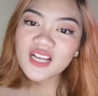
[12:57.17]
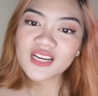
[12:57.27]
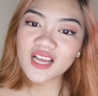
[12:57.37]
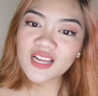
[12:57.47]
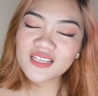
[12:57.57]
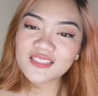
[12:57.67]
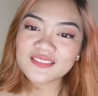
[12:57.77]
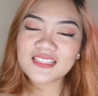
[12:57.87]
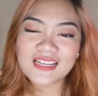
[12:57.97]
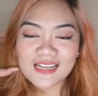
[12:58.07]
ka na, nag,
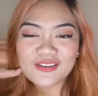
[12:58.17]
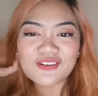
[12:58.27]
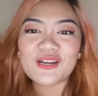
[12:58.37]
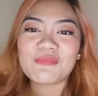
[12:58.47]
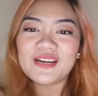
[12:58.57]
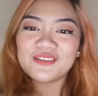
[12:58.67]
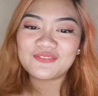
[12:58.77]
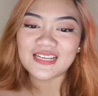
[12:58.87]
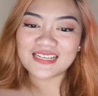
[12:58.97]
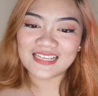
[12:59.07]
nag ano ka na ba?
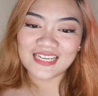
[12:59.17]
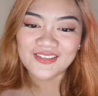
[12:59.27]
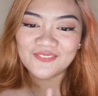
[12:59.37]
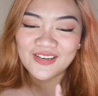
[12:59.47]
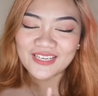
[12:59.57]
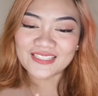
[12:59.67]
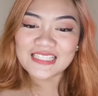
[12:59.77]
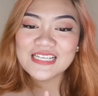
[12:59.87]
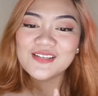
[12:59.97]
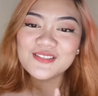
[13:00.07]
Nag-vlog ka na, Mark.
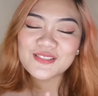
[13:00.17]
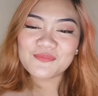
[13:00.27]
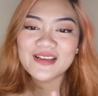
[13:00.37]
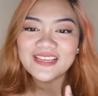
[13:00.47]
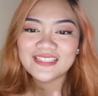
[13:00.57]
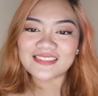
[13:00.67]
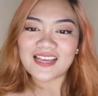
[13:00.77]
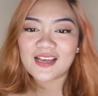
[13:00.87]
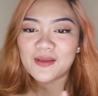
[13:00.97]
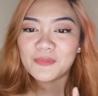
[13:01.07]
Gusto ko
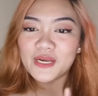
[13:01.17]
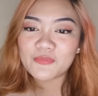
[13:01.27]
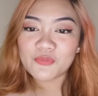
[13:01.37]
makita. Malay mo